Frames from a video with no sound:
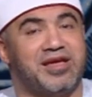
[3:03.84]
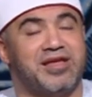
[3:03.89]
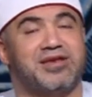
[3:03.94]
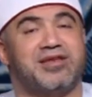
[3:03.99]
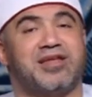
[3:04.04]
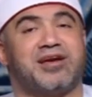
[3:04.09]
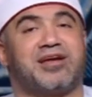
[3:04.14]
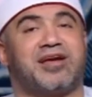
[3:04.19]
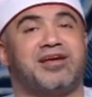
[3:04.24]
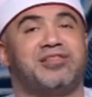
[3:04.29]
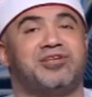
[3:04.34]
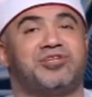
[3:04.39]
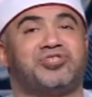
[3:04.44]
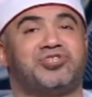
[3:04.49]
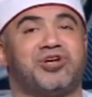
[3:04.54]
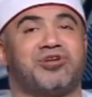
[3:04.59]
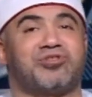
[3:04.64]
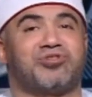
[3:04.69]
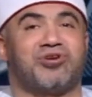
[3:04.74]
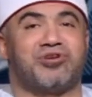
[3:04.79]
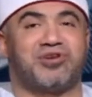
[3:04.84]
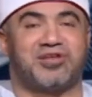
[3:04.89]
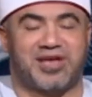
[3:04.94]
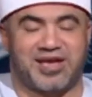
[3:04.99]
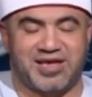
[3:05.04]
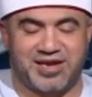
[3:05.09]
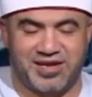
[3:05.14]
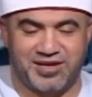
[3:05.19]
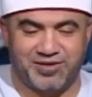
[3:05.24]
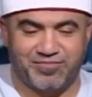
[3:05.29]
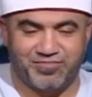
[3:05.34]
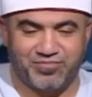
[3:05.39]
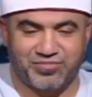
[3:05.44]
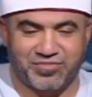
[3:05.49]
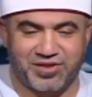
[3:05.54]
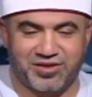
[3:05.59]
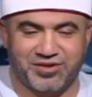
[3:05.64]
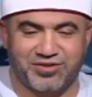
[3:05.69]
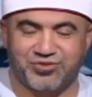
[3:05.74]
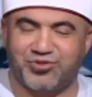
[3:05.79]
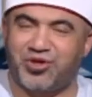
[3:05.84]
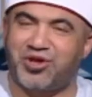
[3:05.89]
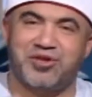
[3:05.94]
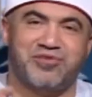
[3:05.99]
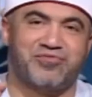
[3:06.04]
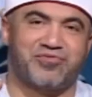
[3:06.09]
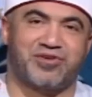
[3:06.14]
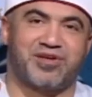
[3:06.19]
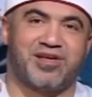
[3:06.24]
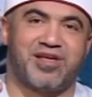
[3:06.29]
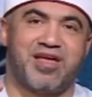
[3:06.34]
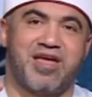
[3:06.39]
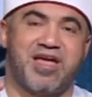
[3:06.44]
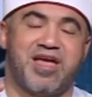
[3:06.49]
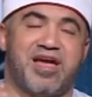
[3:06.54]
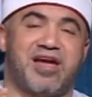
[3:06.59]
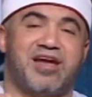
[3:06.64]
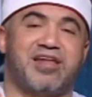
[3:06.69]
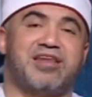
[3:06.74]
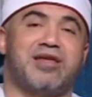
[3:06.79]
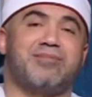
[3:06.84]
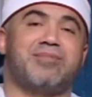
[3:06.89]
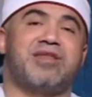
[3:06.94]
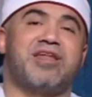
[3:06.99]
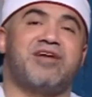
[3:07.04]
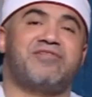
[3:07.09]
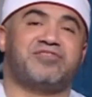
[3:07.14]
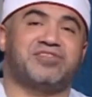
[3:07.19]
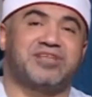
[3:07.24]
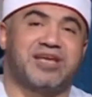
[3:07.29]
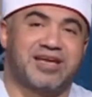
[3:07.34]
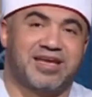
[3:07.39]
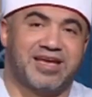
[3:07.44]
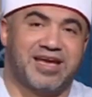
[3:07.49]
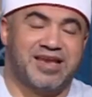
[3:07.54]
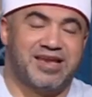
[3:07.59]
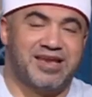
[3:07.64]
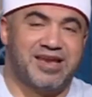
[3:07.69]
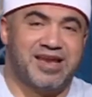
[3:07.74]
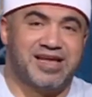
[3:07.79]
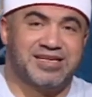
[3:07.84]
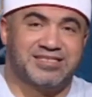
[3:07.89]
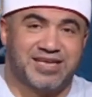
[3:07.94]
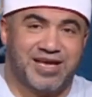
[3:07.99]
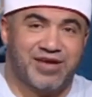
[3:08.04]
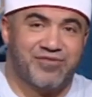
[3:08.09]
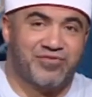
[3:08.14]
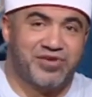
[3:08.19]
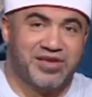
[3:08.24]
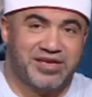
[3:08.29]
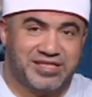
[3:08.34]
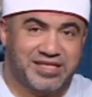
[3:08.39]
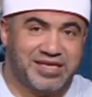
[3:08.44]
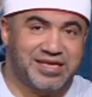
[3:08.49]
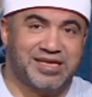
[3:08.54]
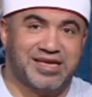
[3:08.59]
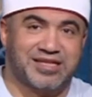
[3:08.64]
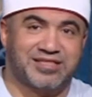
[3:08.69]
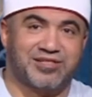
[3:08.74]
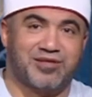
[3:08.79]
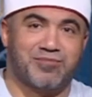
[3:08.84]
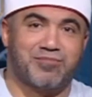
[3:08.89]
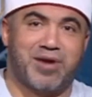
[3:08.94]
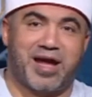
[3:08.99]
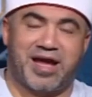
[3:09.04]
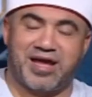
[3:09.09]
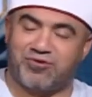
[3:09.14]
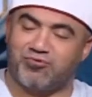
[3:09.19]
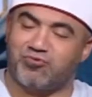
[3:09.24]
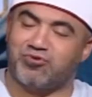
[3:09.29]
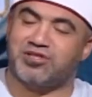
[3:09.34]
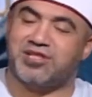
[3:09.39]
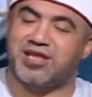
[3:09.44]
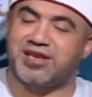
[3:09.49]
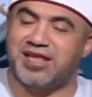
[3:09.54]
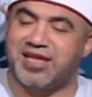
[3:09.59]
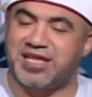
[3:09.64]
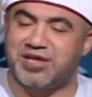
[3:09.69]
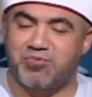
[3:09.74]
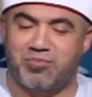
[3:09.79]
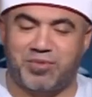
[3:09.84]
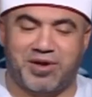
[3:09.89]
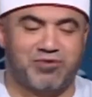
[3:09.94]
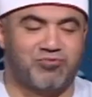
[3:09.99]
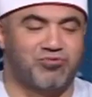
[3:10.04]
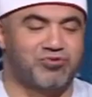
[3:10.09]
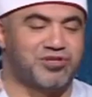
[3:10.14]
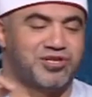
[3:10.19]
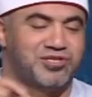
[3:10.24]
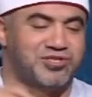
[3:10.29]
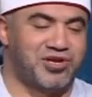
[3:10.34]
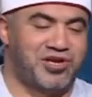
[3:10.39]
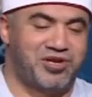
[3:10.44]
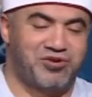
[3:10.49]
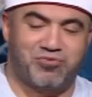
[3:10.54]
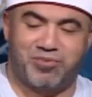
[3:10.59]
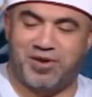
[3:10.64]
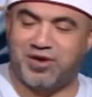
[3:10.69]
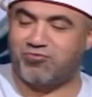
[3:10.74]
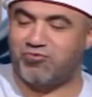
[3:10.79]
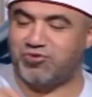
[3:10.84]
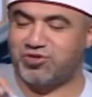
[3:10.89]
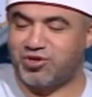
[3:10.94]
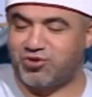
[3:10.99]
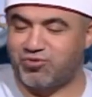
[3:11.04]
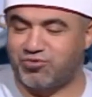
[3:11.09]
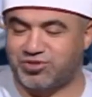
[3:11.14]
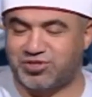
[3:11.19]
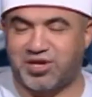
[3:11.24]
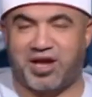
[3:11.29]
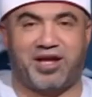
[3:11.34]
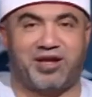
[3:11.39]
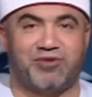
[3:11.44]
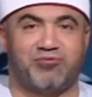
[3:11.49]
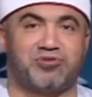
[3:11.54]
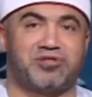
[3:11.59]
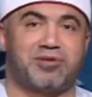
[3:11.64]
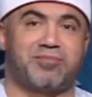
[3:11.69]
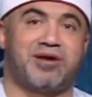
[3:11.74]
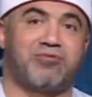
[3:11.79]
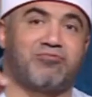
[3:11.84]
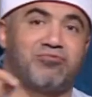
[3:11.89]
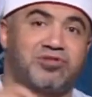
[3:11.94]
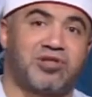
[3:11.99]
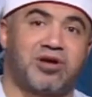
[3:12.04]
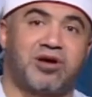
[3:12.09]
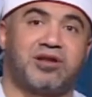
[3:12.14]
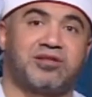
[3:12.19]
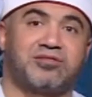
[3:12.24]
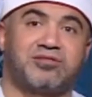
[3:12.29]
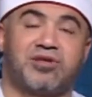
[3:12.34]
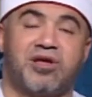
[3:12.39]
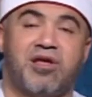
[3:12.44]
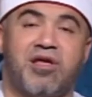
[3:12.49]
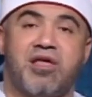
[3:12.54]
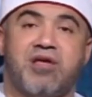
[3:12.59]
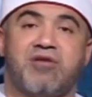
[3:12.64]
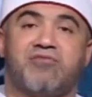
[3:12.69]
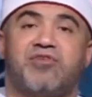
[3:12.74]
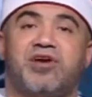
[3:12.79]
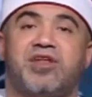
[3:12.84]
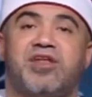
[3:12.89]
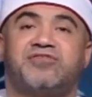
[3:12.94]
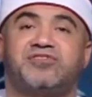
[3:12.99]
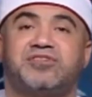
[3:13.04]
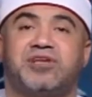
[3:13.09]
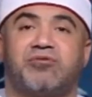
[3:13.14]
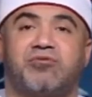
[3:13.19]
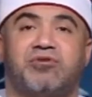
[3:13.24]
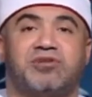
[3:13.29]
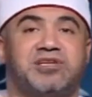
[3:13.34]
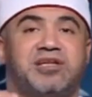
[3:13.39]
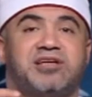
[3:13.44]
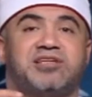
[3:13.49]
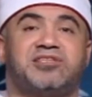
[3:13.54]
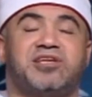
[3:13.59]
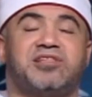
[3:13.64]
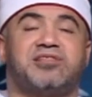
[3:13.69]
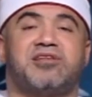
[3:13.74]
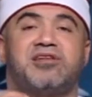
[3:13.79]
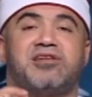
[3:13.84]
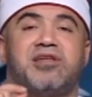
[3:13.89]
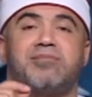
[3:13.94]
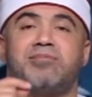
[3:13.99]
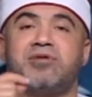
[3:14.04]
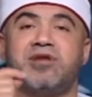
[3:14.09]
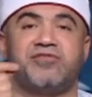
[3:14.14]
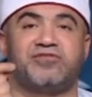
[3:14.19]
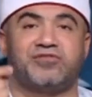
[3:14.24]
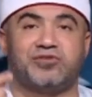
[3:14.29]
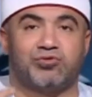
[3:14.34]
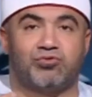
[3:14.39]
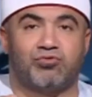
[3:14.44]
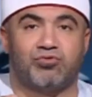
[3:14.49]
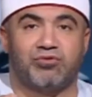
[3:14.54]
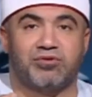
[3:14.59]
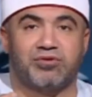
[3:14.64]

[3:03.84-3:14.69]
ان كيد الشيطان كان ضعيفا ضعيفا انما نفسك اللي لازقه فيك ديت معاك وانت نايم ومعاك وانت صاحي ومعاك وانت صح وانت معاك وانت غلط مم. فنفسك ولذلك سيدنا النبي نفسه